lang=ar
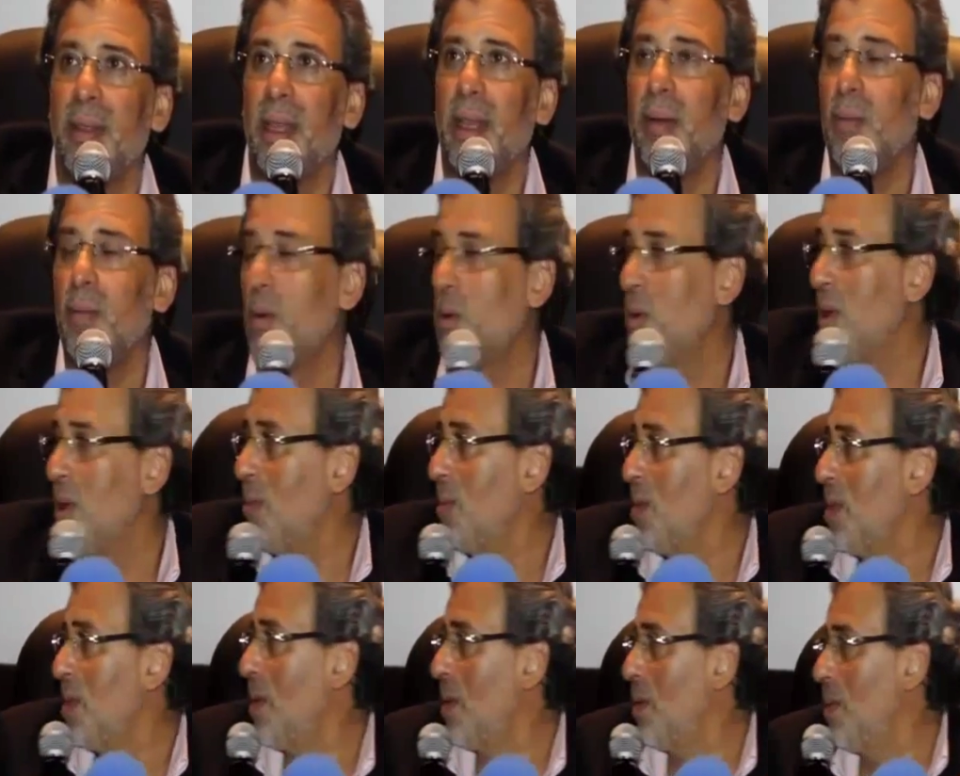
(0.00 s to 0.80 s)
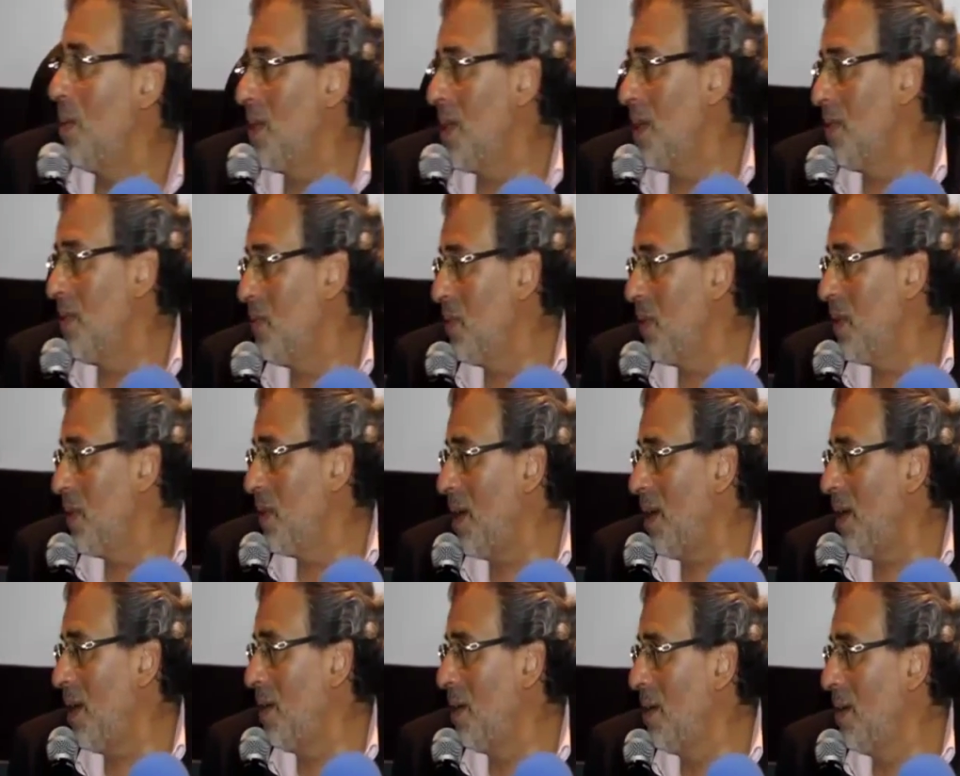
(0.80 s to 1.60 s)
يعني كنا بنصور مثلا في
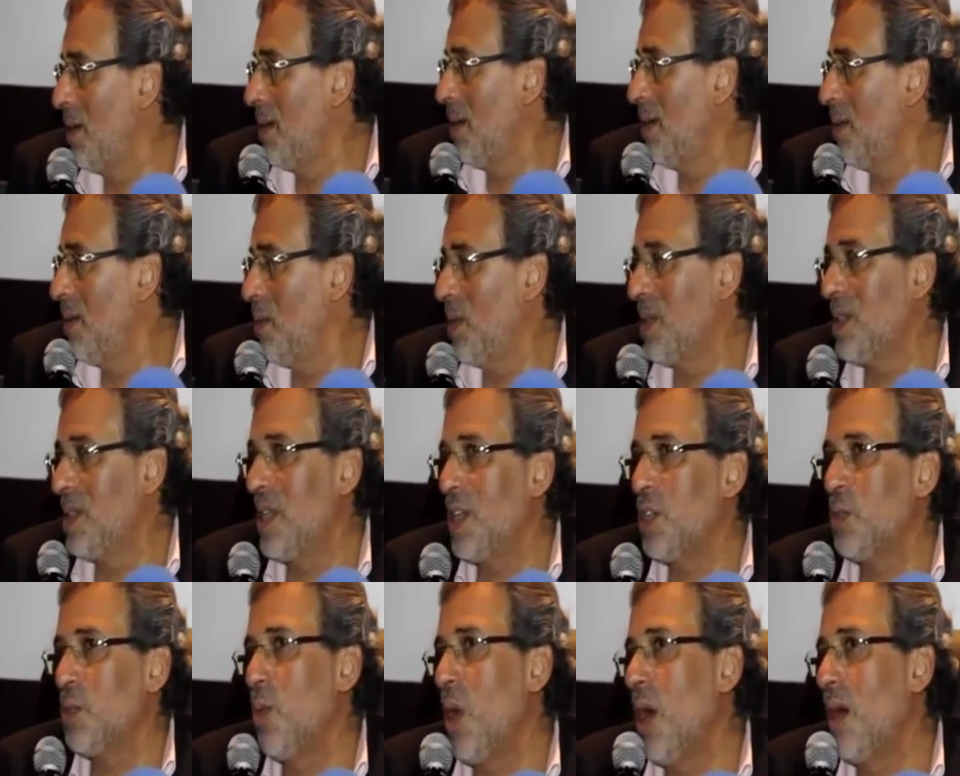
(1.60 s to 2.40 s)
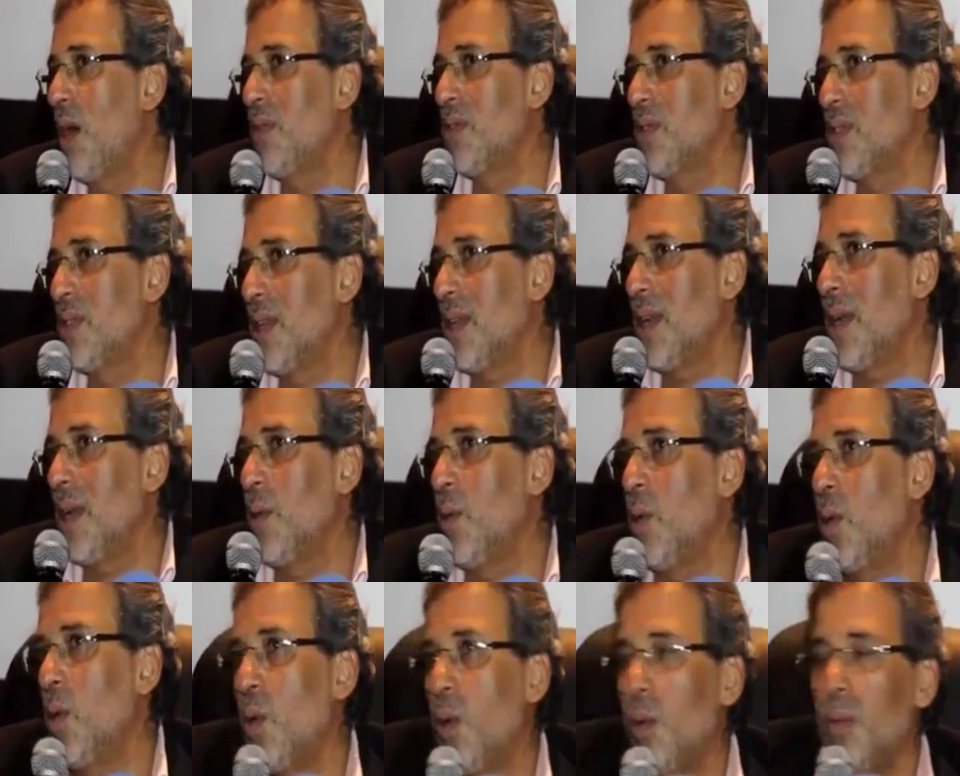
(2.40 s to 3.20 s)
درعا ما انساش محافظ
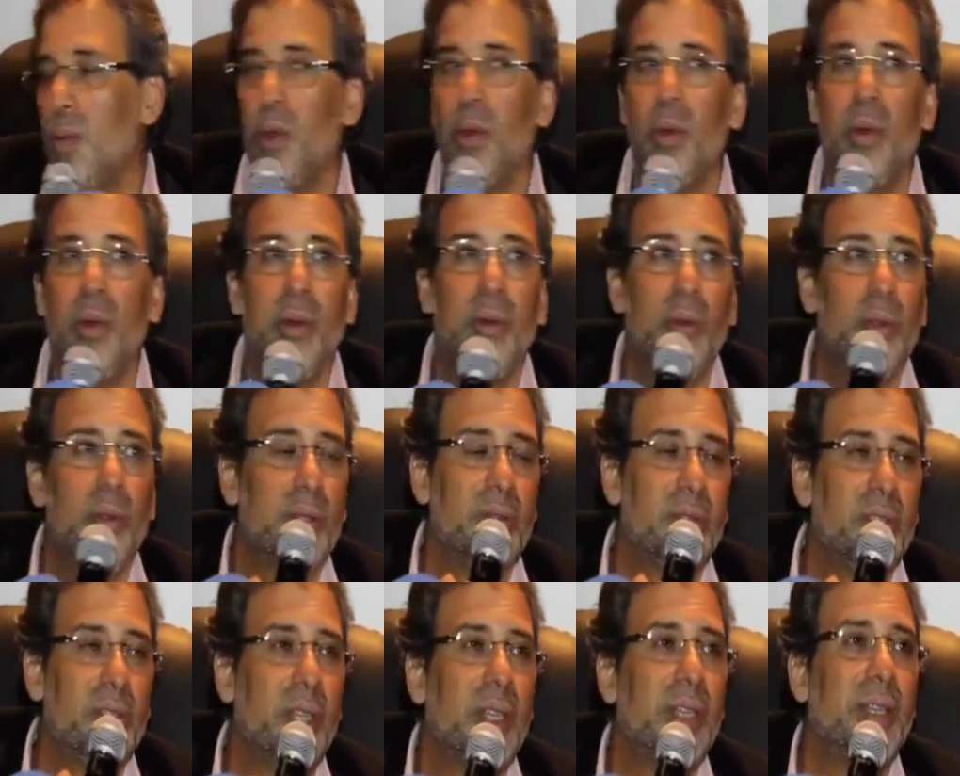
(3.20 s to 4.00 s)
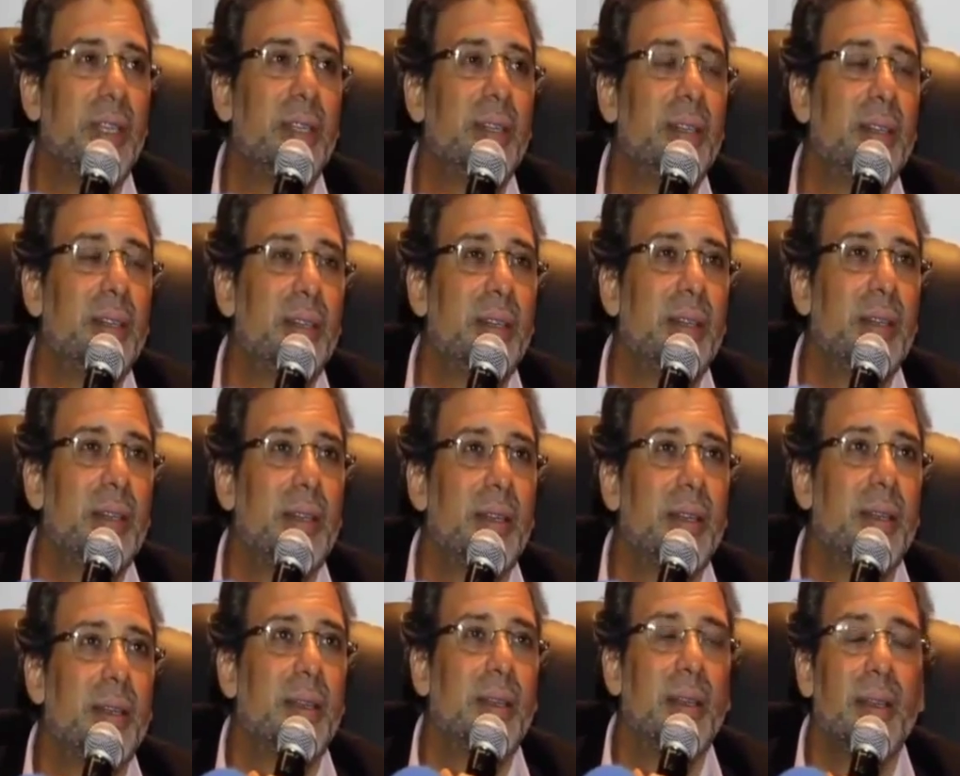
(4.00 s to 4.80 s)
درعا وهو بيقول ليوسف شاهين
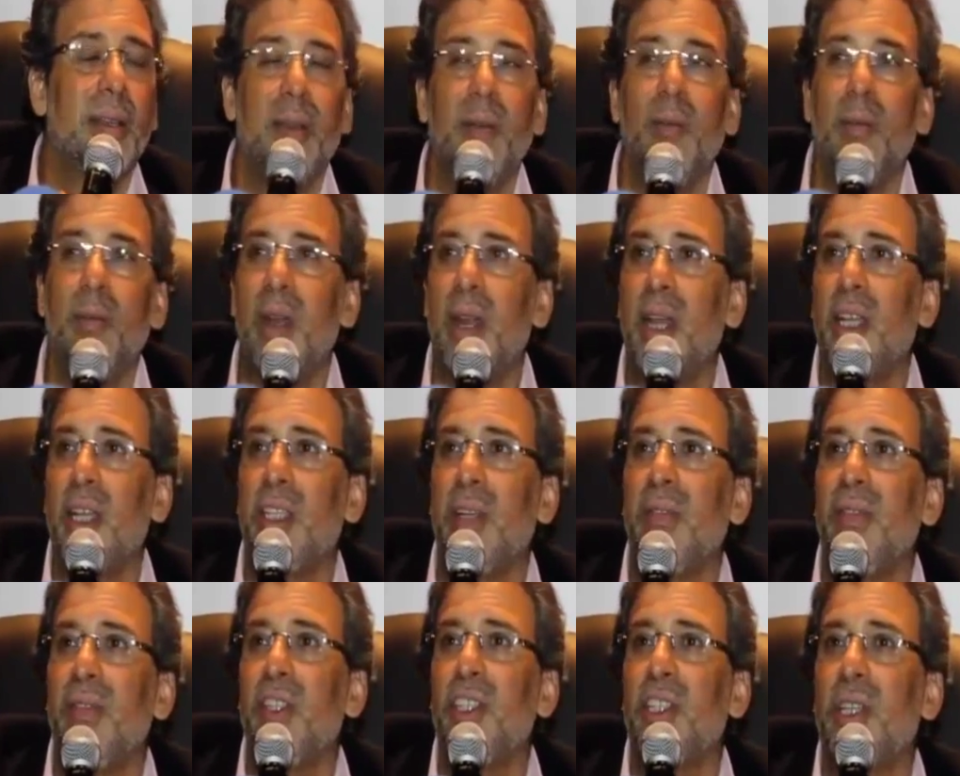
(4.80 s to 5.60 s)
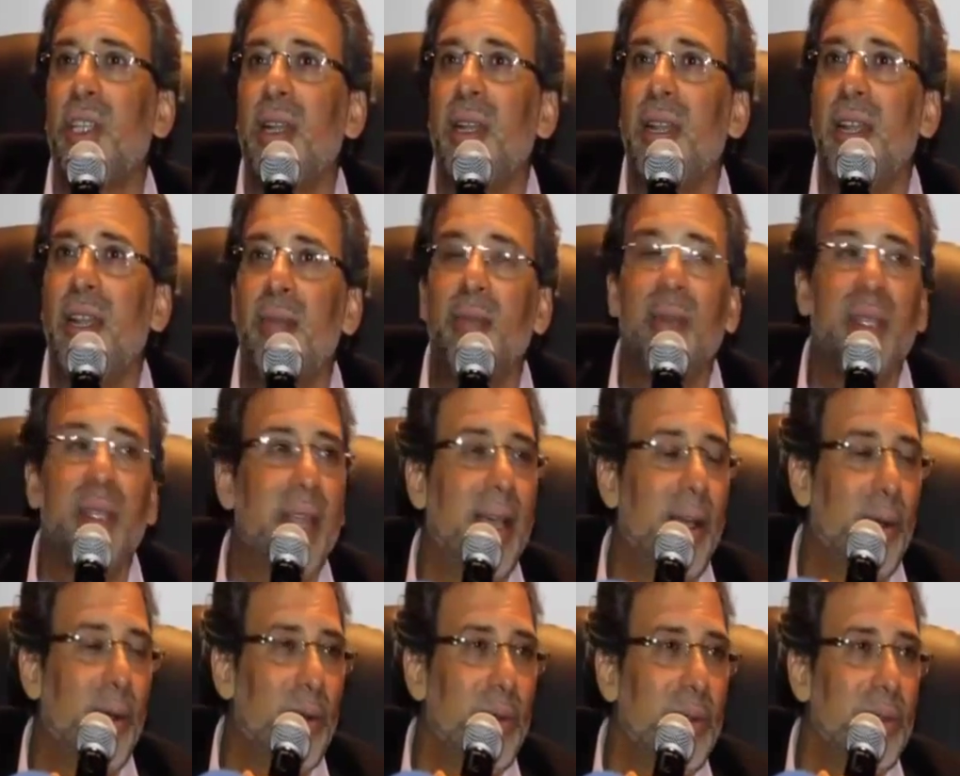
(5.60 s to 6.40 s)
لما راح شاف الشلال
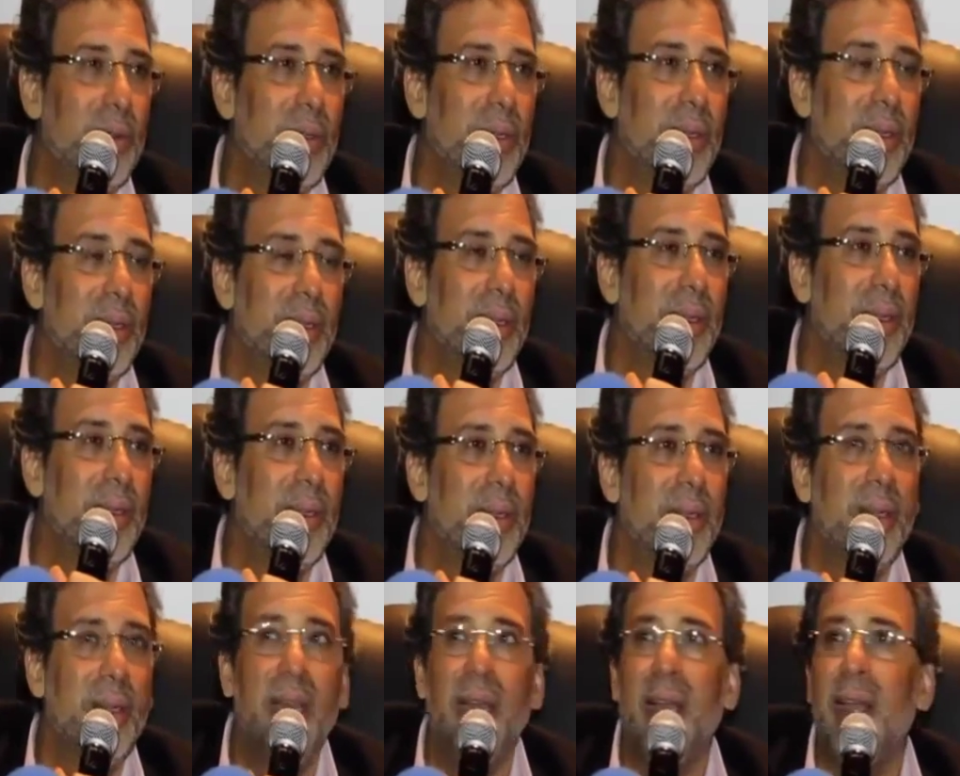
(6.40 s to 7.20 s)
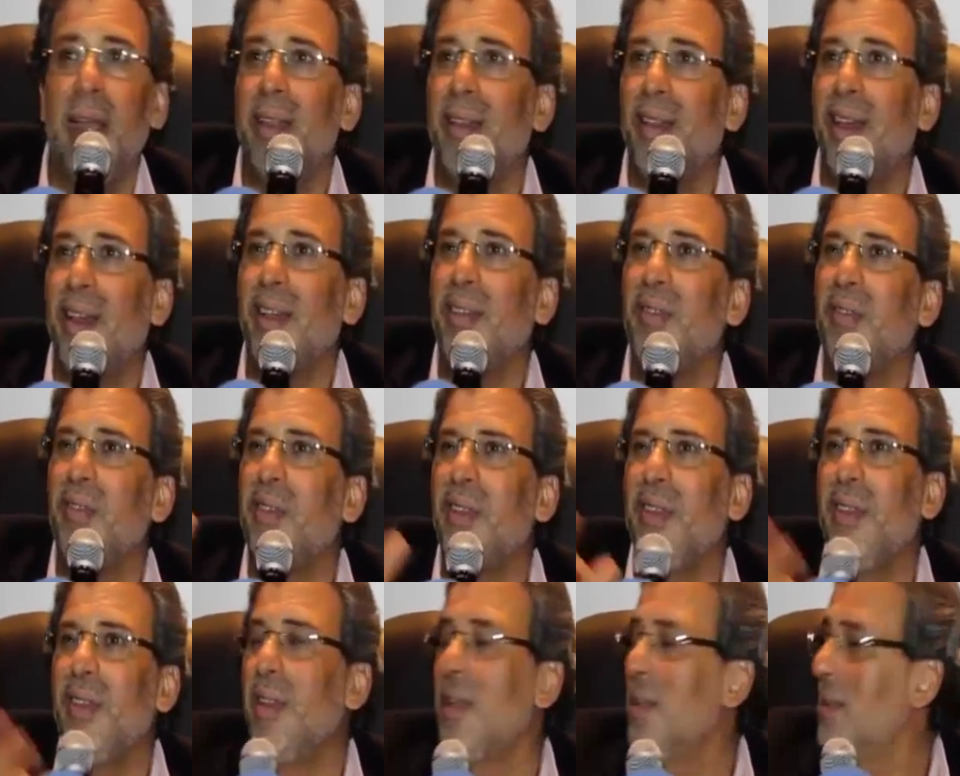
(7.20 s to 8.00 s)
بتاعه لقاه ضعيف
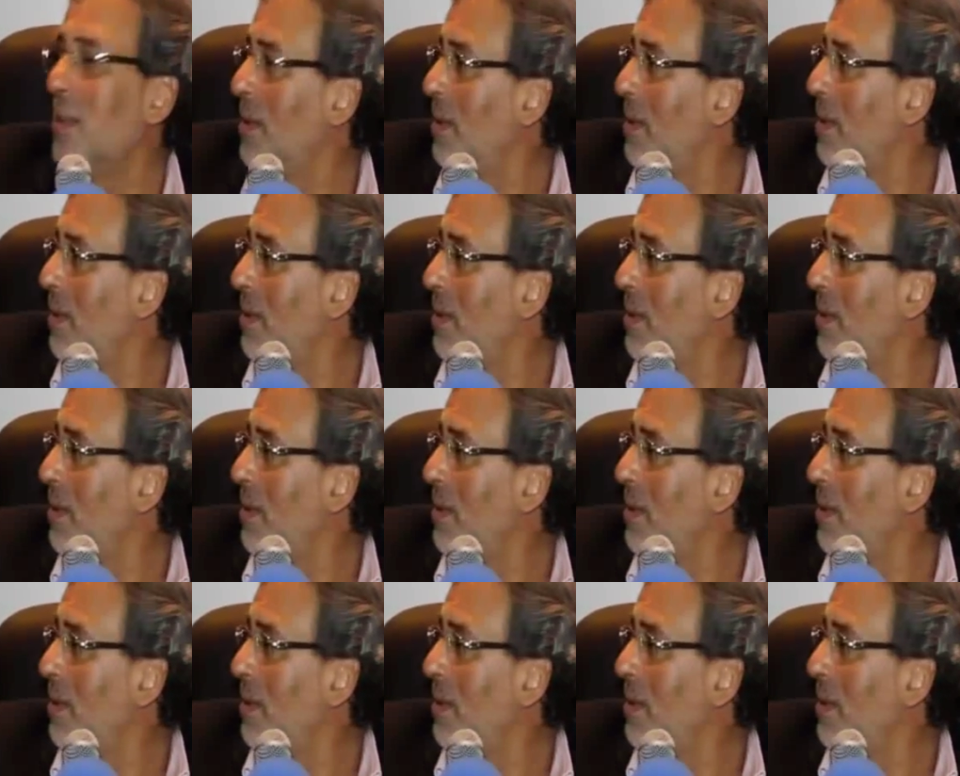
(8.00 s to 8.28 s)
جدا